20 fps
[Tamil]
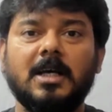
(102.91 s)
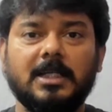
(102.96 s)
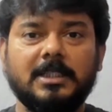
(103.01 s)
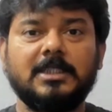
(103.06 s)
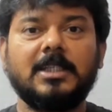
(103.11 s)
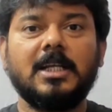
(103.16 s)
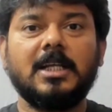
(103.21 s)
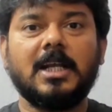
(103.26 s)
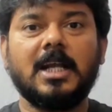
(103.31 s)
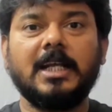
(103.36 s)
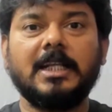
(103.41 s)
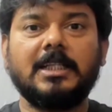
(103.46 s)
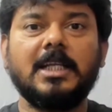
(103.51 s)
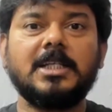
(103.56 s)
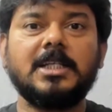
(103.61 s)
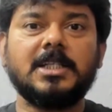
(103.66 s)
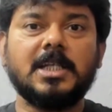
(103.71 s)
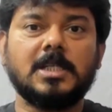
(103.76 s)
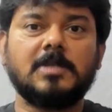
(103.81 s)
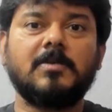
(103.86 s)
இதுதான் நான்
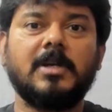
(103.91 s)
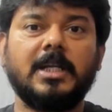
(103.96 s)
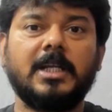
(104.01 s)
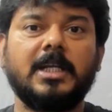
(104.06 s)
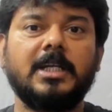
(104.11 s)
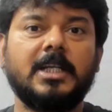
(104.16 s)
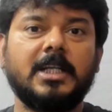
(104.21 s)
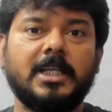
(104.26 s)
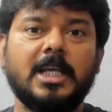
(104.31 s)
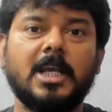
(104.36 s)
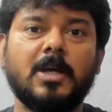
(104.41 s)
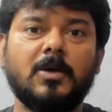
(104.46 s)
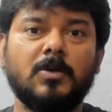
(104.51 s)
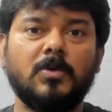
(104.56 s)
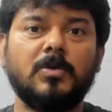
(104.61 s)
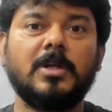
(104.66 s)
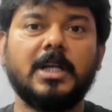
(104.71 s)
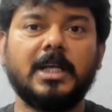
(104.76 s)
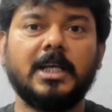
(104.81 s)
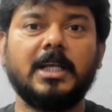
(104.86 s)
ஹிதேஷ் அஸ்வானி கிட்ட
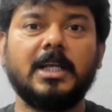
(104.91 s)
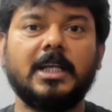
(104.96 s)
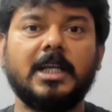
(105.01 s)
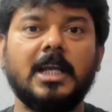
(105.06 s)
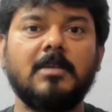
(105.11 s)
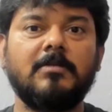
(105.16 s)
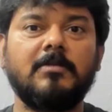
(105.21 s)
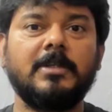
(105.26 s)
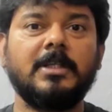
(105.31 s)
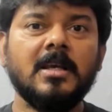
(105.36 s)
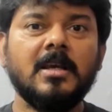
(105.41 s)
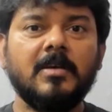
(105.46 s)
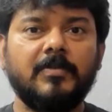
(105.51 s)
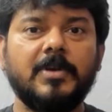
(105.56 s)
கேட்கணும்னு நினைக்கிற கேள்வி